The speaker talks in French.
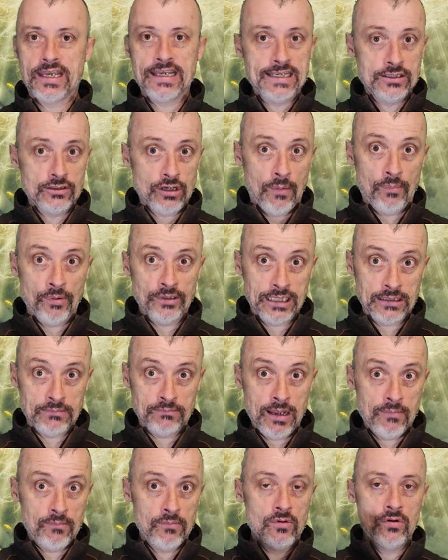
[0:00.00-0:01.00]
et qui sera peut-être
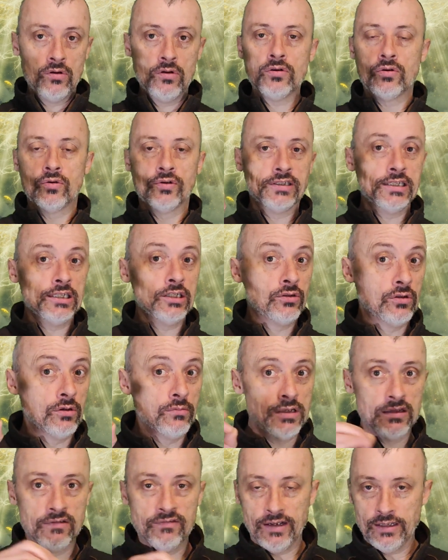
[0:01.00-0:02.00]
même le GOTY
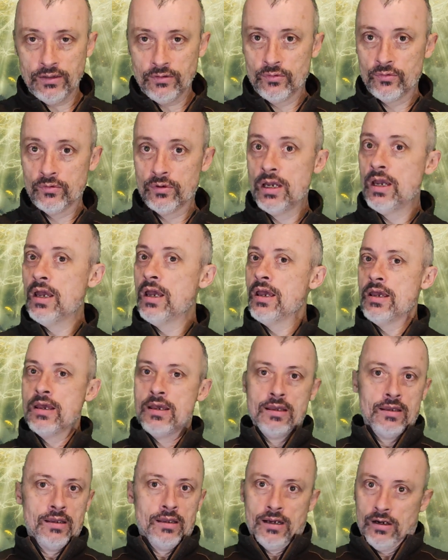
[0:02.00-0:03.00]
2022.
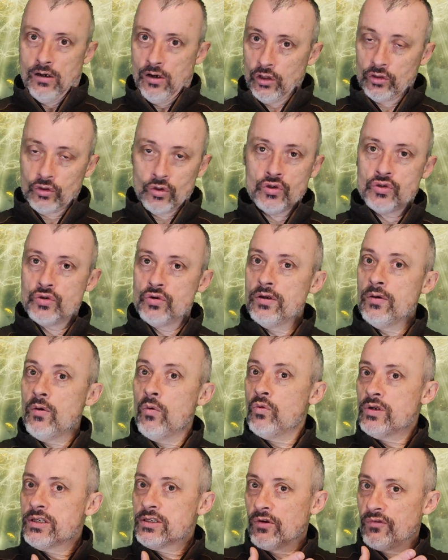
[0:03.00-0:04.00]
L'autre jeu
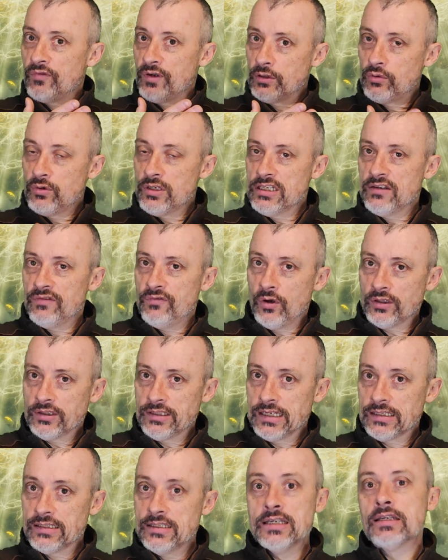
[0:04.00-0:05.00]
où ils ont fait tous les efforts
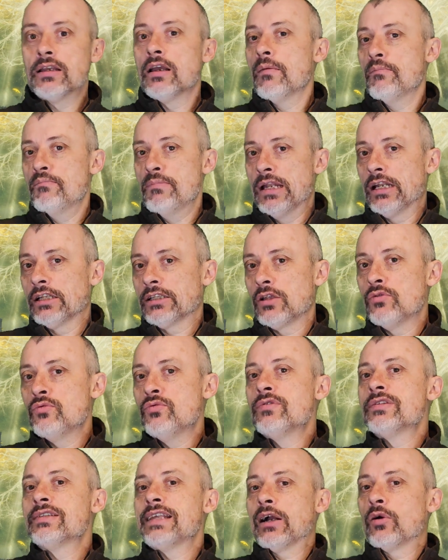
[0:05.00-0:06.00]
techniques, bien
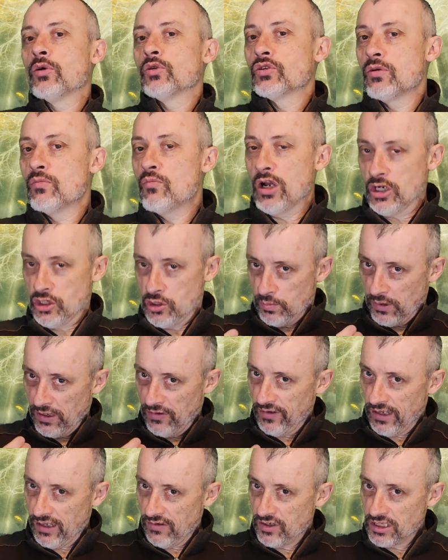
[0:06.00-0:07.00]
entendu ça compte moins, je
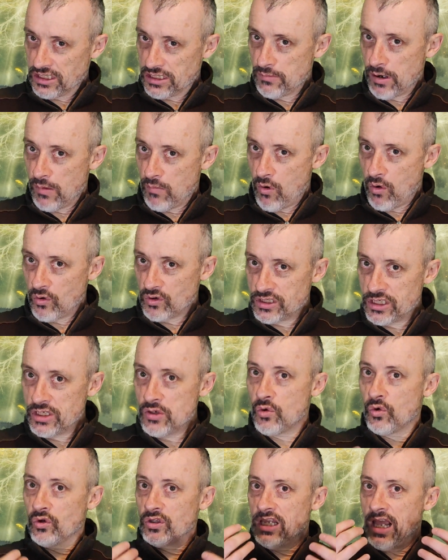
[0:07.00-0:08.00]
préfère effectivement moi aussi
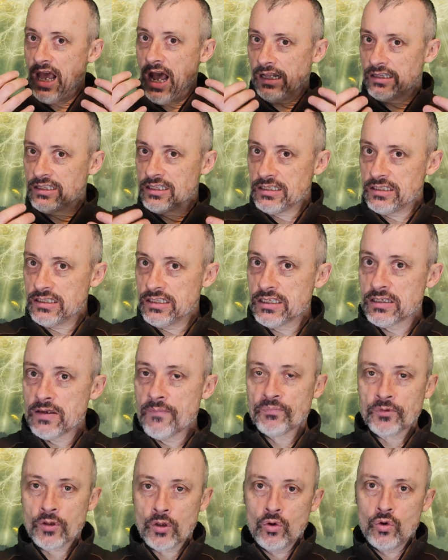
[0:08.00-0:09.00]
le côté artistique,
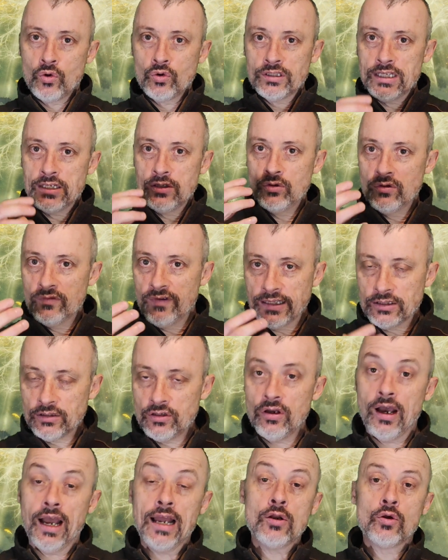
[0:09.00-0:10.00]
le côté
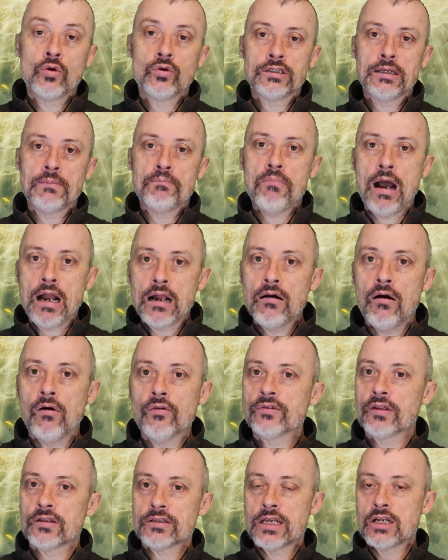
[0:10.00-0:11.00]
novateur et le côté
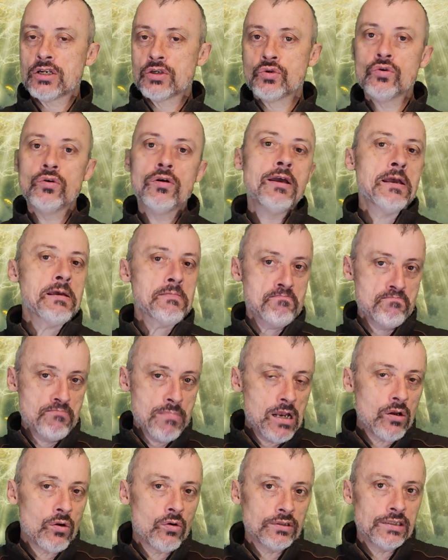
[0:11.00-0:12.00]
background dans un jeu,
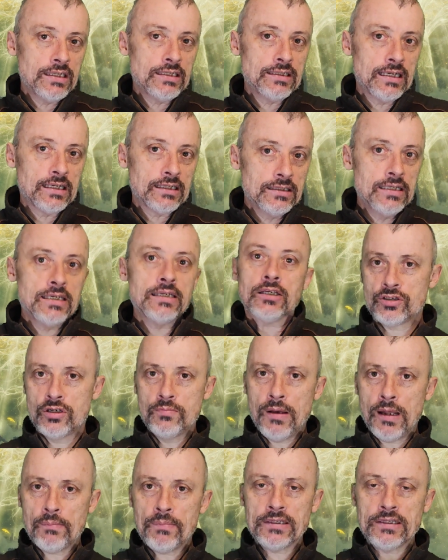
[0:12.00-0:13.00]
mais le côté technique, je ne
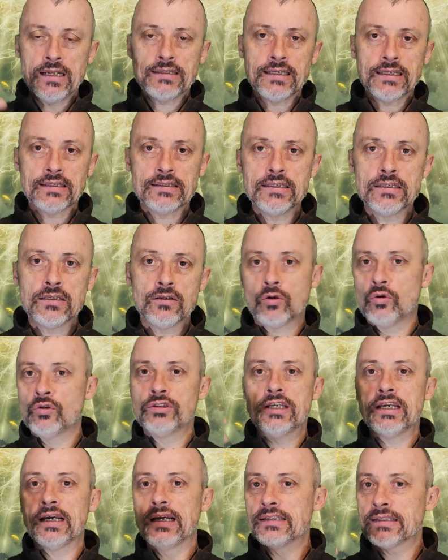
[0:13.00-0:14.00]
parle pas de la technique
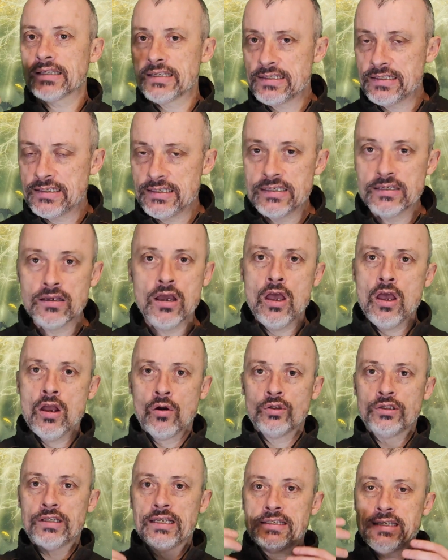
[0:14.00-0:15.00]
côté retracing,
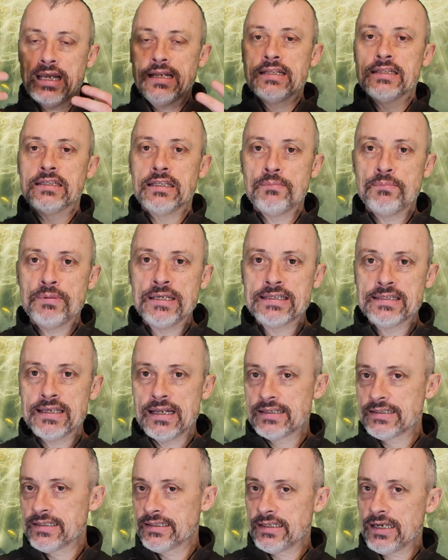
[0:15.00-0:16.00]
côté qualité
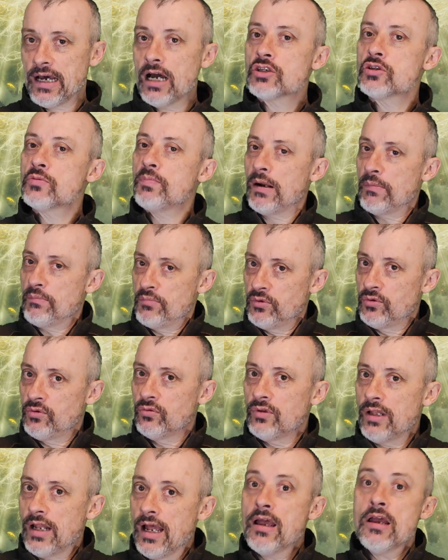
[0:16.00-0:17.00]
pixel, etc. Je parle
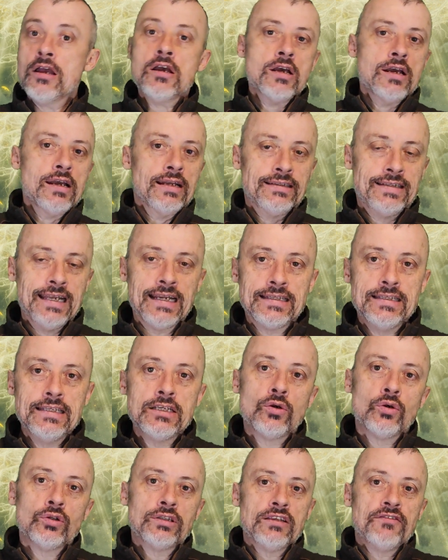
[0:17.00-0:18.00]
plutôt de la
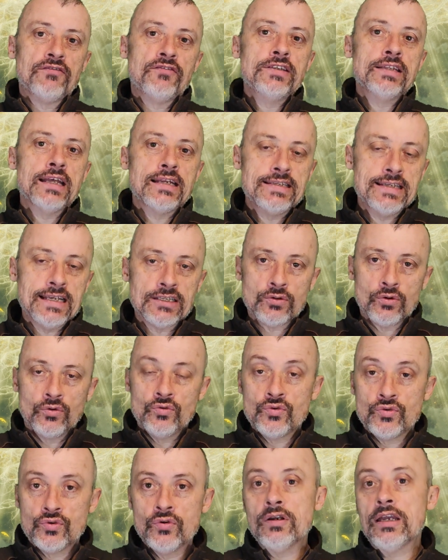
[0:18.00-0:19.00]
technique côté finalisation
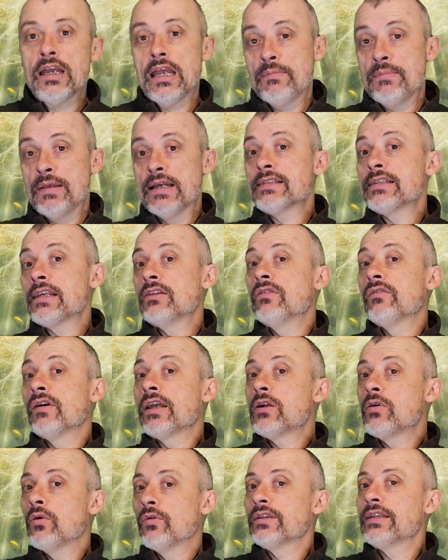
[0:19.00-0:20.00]
du jeu, et eh bien ça
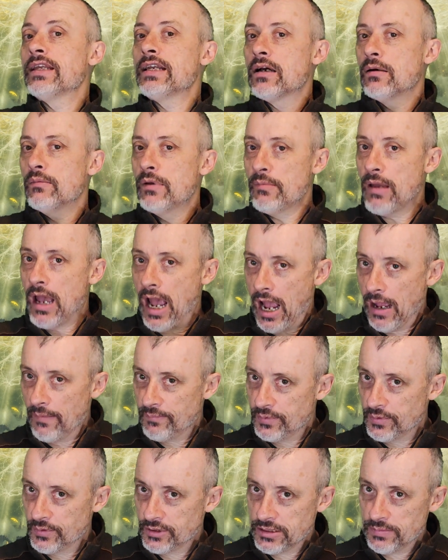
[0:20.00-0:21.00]
devrait compter quand même un
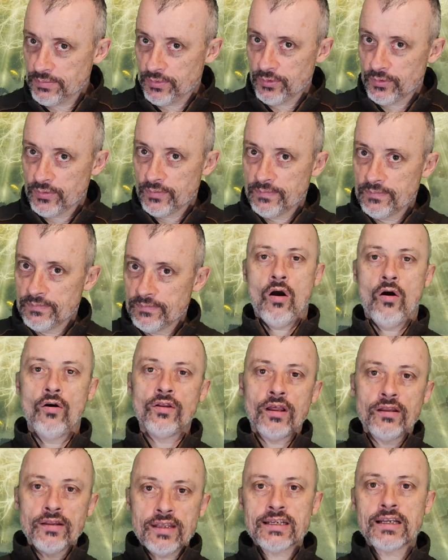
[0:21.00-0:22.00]
petit peu.
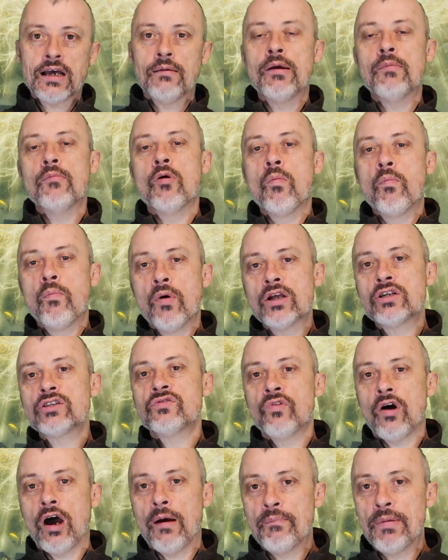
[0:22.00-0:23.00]
On en est quand même au point, je
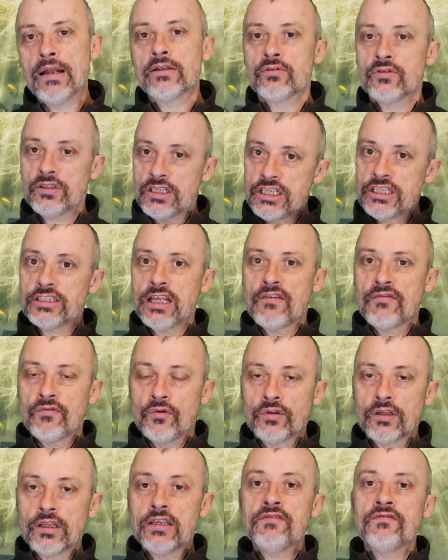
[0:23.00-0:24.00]
vous rappelle que Digital
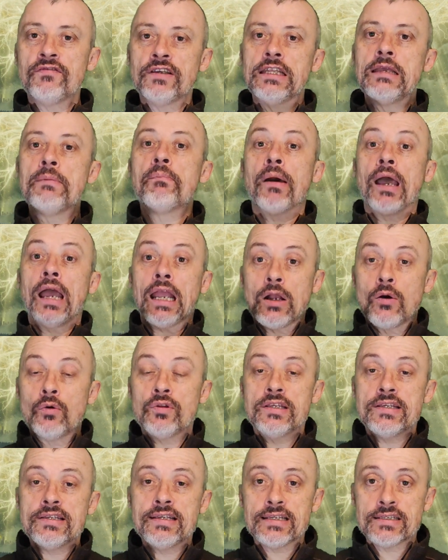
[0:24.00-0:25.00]
Foundry fait des
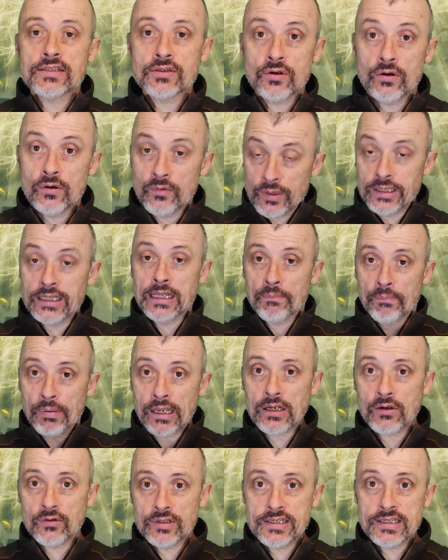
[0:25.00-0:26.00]
préconisations, oui des
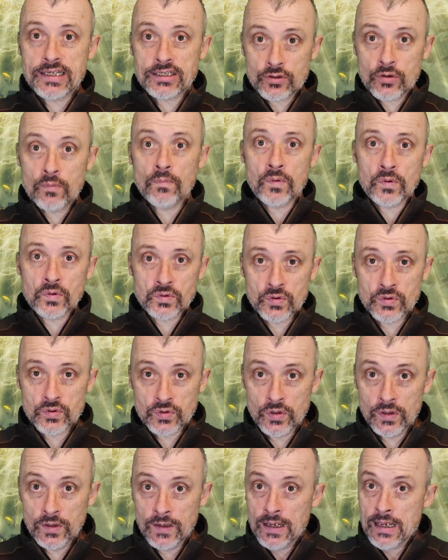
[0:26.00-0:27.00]
préconisations pour ce
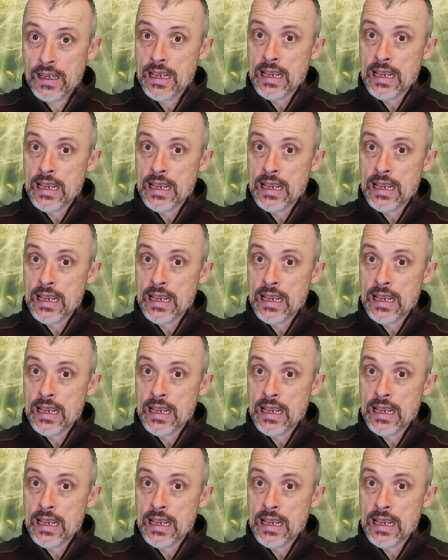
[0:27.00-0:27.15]
jeu,